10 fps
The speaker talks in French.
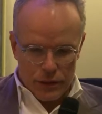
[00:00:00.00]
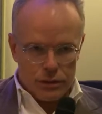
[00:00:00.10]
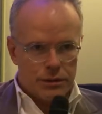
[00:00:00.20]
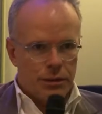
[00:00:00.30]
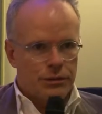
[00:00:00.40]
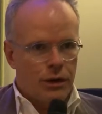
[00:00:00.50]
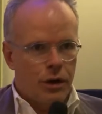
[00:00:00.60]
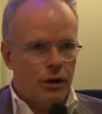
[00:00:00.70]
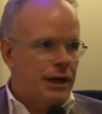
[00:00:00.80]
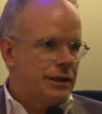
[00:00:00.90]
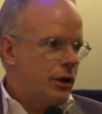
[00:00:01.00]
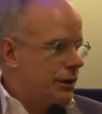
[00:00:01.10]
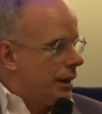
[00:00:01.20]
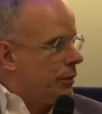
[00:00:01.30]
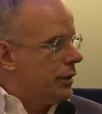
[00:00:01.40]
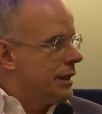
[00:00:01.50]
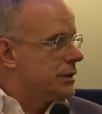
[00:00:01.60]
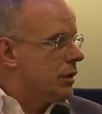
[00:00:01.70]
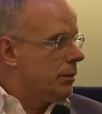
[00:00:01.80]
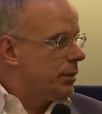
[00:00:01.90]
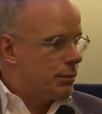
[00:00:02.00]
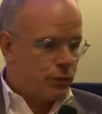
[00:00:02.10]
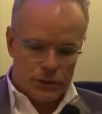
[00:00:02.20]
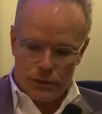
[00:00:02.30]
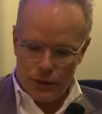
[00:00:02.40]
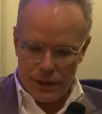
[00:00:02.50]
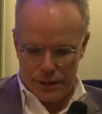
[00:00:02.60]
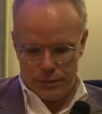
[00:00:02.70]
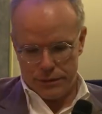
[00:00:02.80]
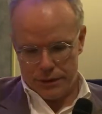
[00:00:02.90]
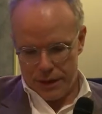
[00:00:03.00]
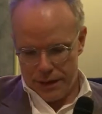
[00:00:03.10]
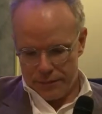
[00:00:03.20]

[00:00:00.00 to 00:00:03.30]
justement, parce que Lorca est un très bon exemple pour ce lien, puisque